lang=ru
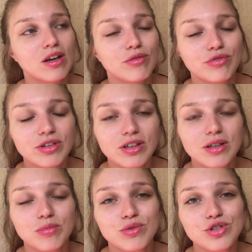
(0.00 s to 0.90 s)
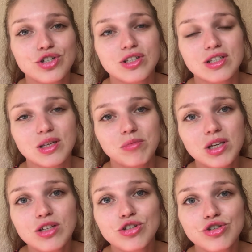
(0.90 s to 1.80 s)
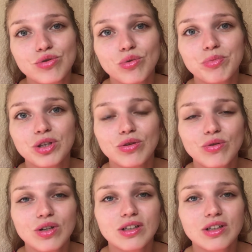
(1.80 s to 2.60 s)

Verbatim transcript: вы можете заметить, что пятно